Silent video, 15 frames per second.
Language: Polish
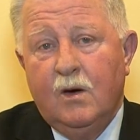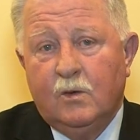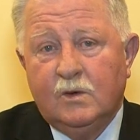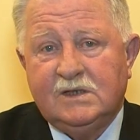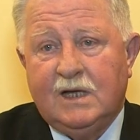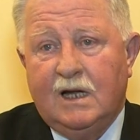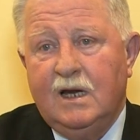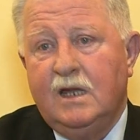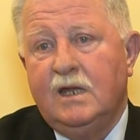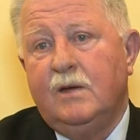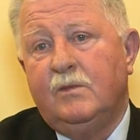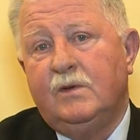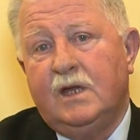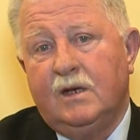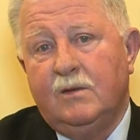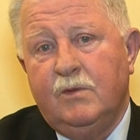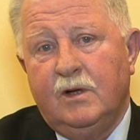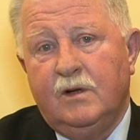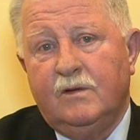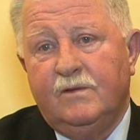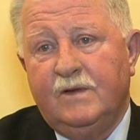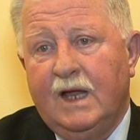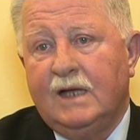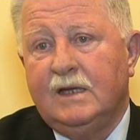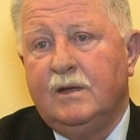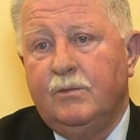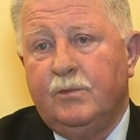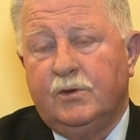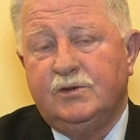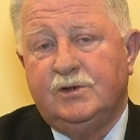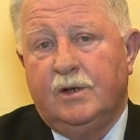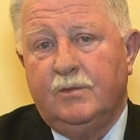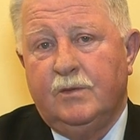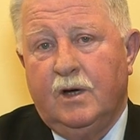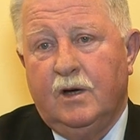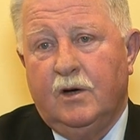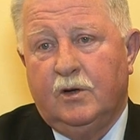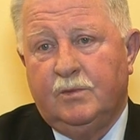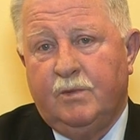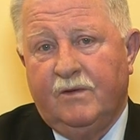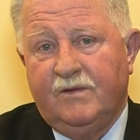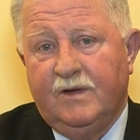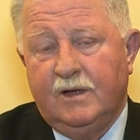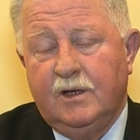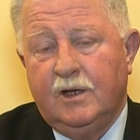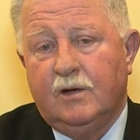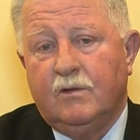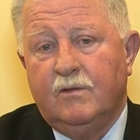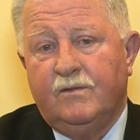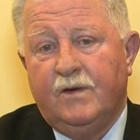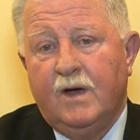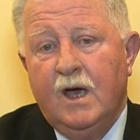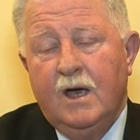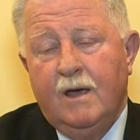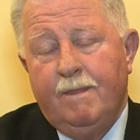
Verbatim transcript: ustaleniem terminów na tym poziomie odpowiedników